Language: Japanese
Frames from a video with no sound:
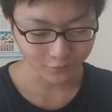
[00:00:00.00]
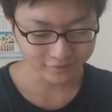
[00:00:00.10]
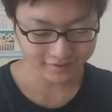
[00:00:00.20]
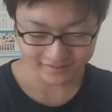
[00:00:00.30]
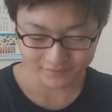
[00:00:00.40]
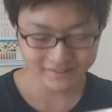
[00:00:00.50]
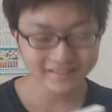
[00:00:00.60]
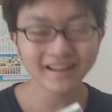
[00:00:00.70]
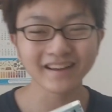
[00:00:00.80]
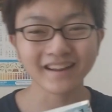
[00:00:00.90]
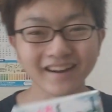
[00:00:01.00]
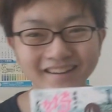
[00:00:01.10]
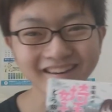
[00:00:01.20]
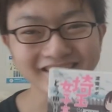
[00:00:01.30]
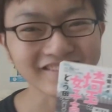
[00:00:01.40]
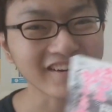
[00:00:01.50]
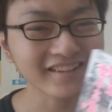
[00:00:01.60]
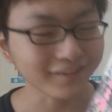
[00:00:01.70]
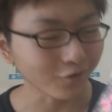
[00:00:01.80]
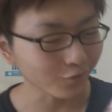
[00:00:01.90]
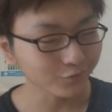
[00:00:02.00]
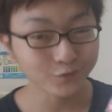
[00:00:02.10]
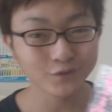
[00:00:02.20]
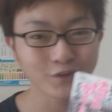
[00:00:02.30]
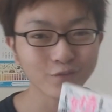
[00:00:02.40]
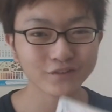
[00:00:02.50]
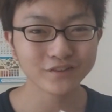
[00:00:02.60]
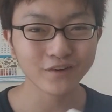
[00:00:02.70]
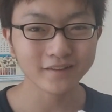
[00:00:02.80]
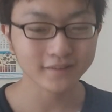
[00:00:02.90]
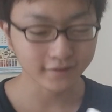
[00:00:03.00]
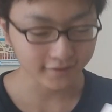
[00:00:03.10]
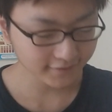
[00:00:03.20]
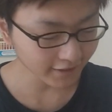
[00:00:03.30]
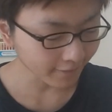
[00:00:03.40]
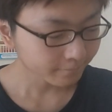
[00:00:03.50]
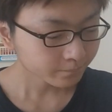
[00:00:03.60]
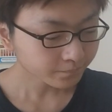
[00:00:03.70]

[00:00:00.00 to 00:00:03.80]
久しぶりになんかね、腹抱えて笑えて、本当に面白かったです。で、